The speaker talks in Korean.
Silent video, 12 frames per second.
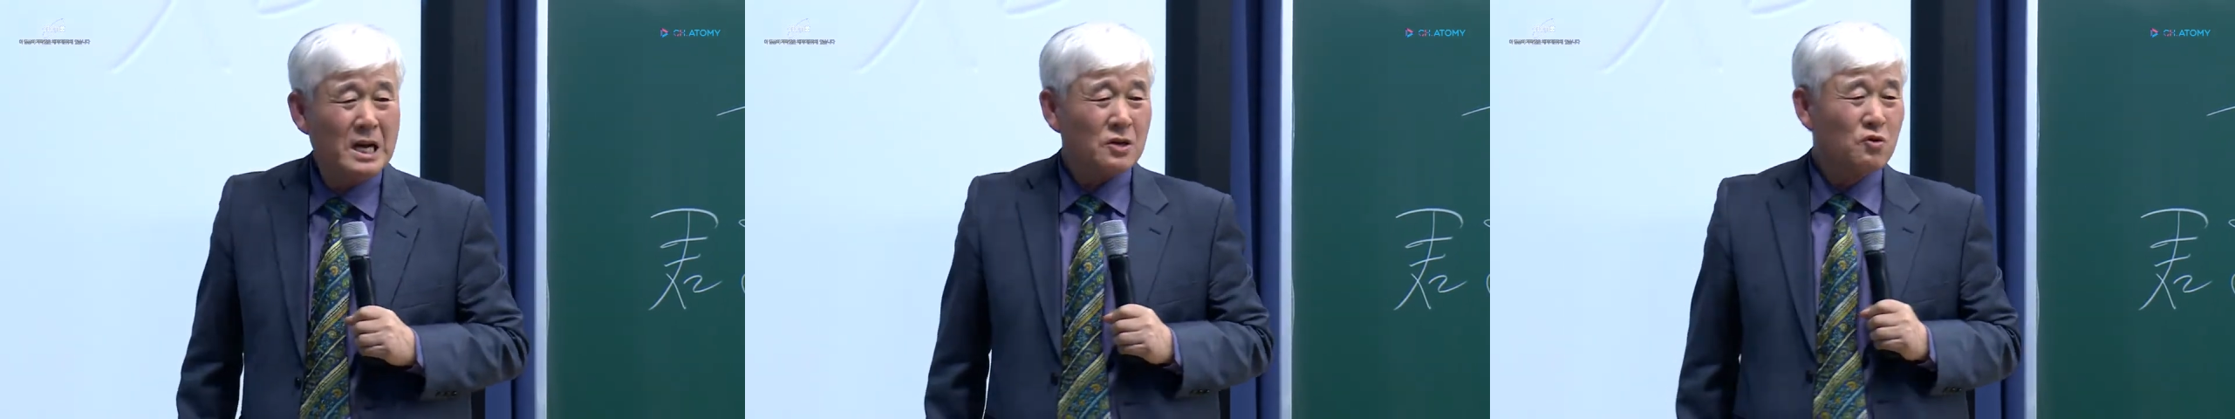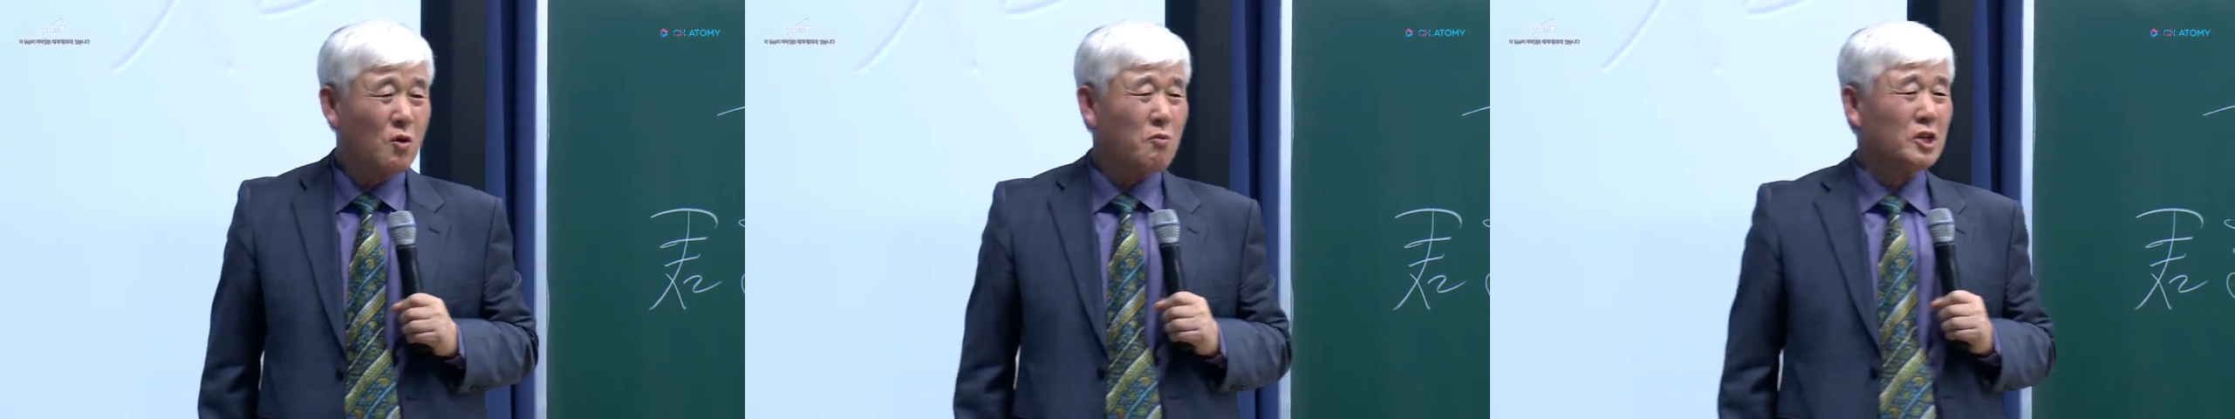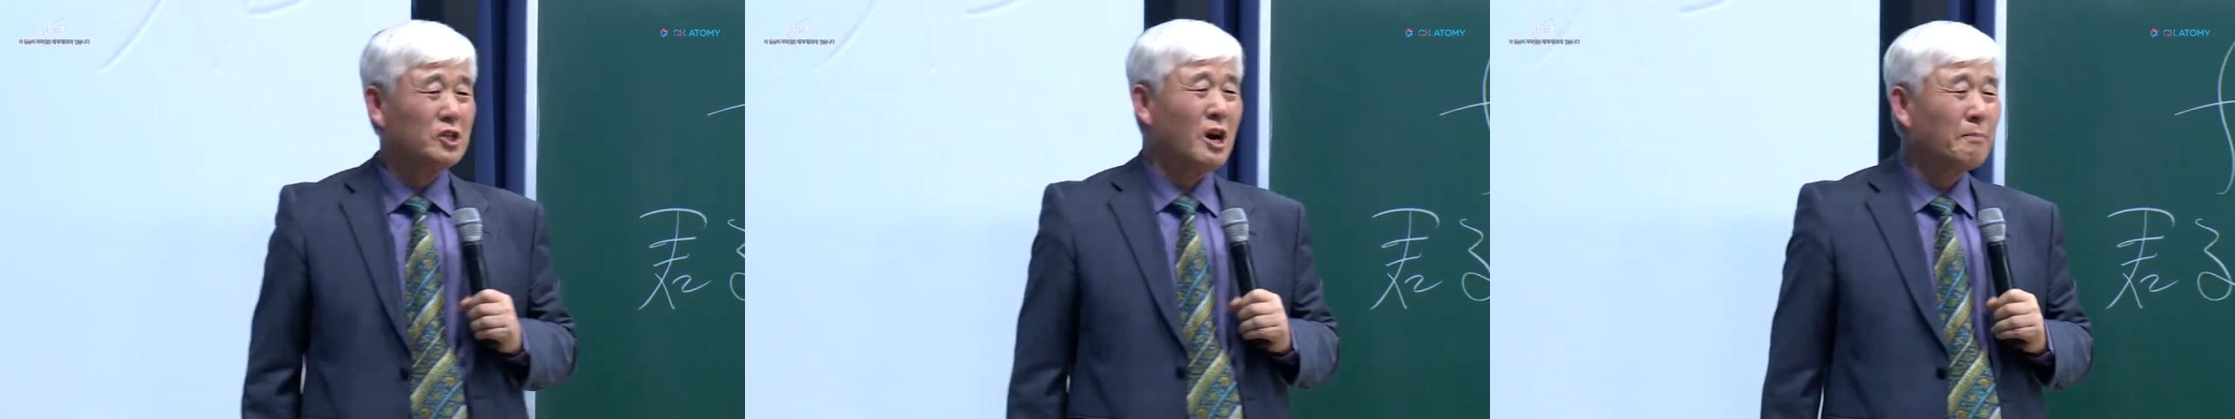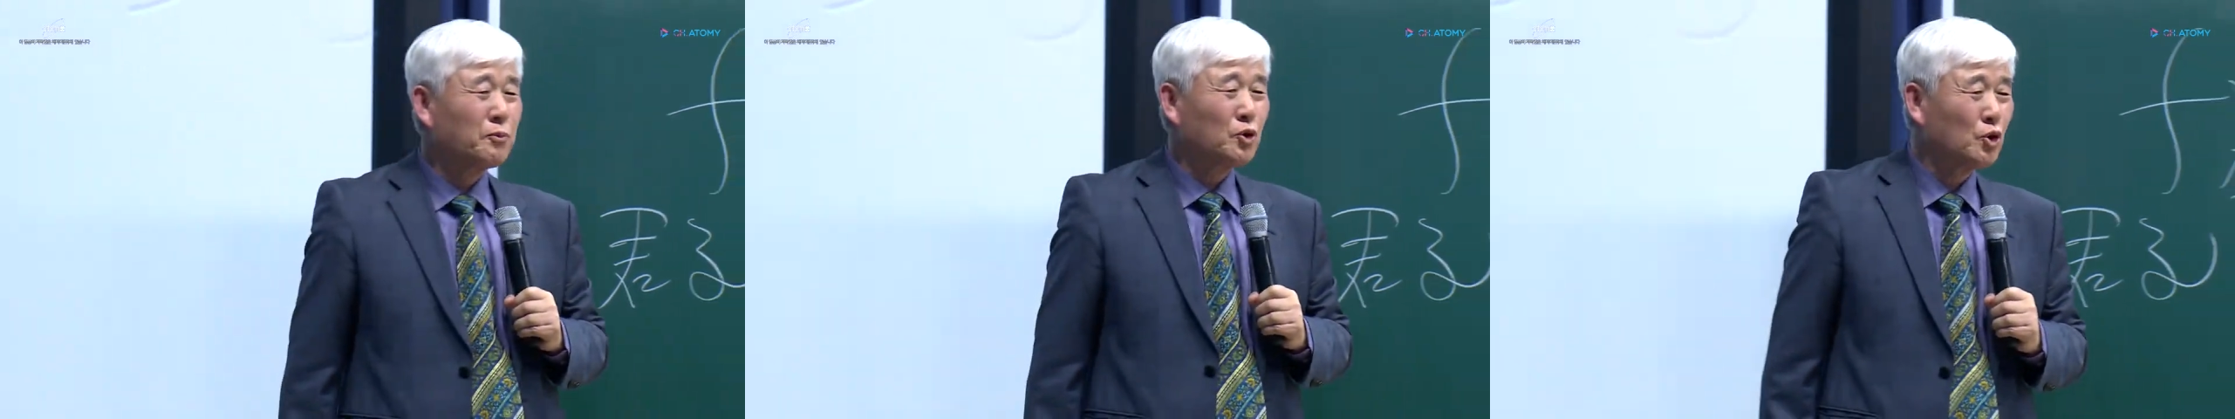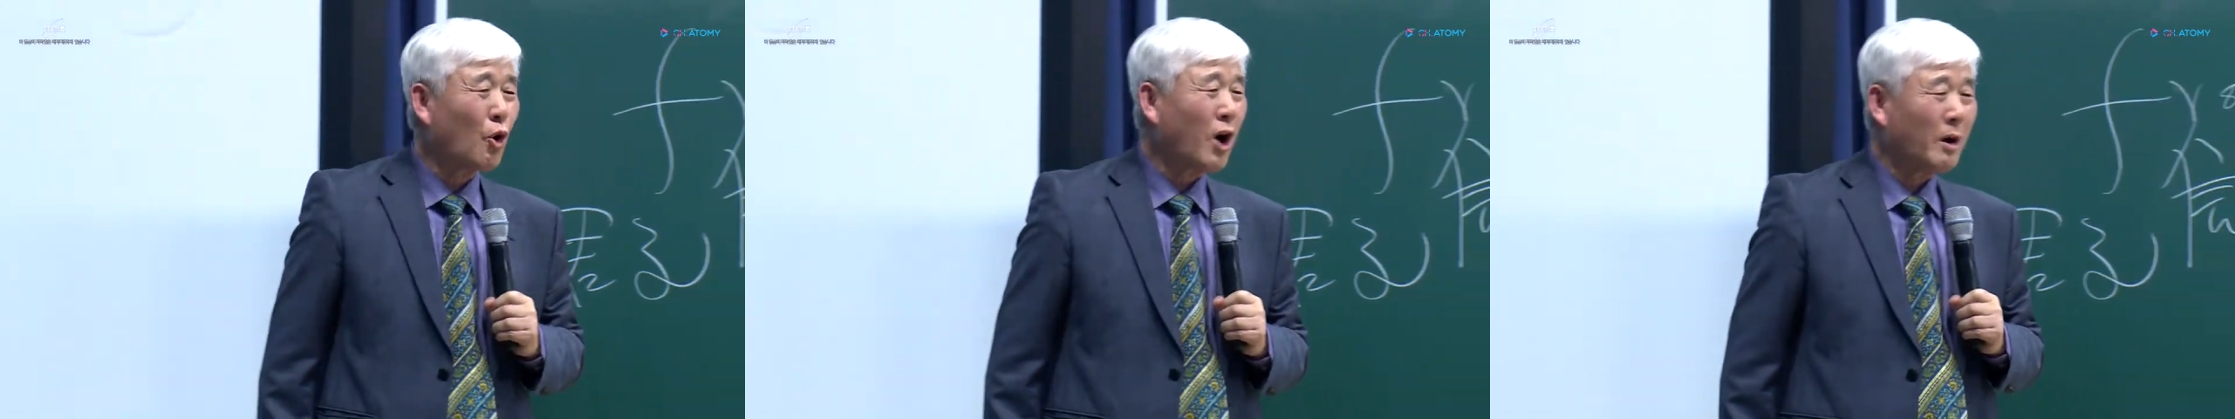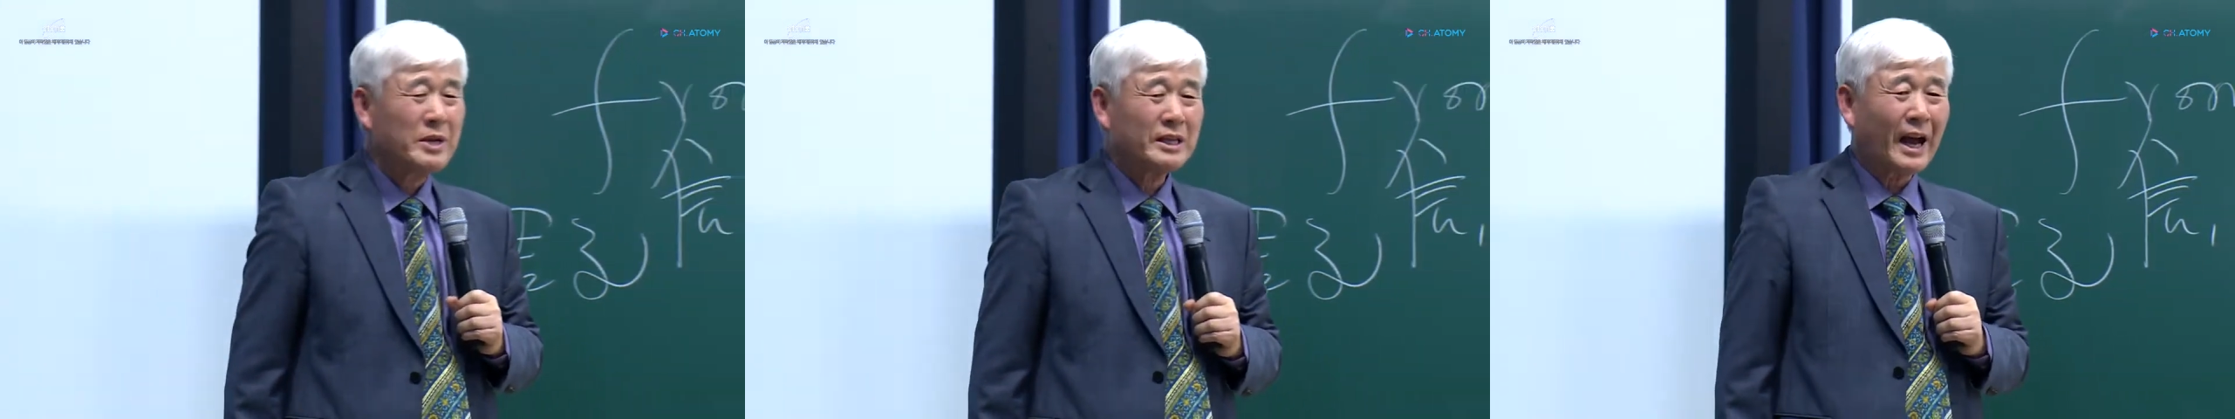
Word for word: 그놈을 접촉하면